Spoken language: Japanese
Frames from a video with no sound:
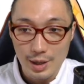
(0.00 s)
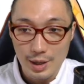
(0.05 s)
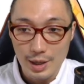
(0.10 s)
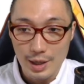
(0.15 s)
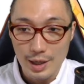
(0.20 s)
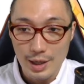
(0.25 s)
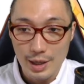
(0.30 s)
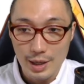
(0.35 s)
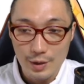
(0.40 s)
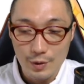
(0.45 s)

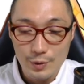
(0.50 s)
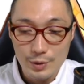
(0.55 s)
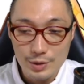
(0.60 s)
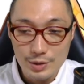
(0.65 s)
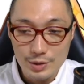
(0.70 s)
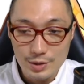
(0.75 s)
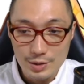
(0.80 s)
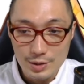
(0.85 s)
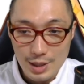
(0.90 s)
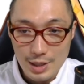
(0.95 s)
えー、こい
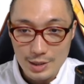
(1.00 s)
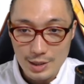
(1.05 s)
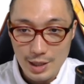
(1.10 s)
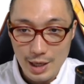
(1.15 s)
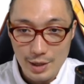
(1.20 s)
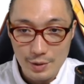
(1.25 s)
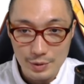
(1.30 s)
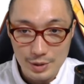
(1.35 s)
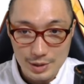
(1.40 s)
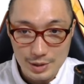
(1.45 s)
つで
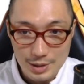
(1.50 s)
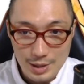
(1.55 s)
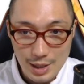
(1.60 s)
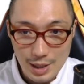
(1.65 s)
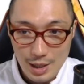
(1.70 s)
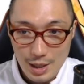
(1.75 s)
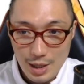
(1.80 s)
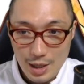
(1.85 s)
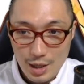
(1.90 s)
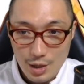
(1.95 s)
最後です
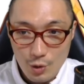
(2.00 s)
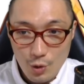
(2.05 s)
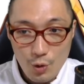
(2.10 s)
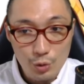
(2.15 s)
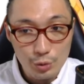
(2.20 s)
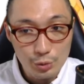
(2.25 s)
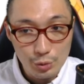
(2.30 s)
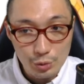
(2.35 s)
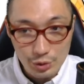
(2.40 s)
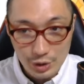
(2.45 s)
ね、こ
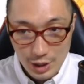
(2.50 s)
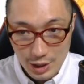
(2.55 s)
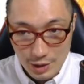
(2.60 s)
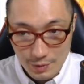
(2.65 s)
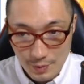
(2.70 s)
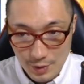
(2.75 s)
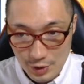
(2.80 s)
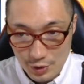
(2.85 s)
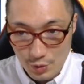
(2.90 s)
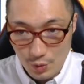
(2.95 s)
こを取っていき
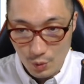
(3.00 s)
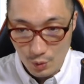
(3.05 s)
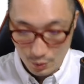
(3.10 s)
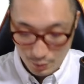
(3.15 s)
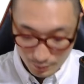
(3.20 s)
ましょう。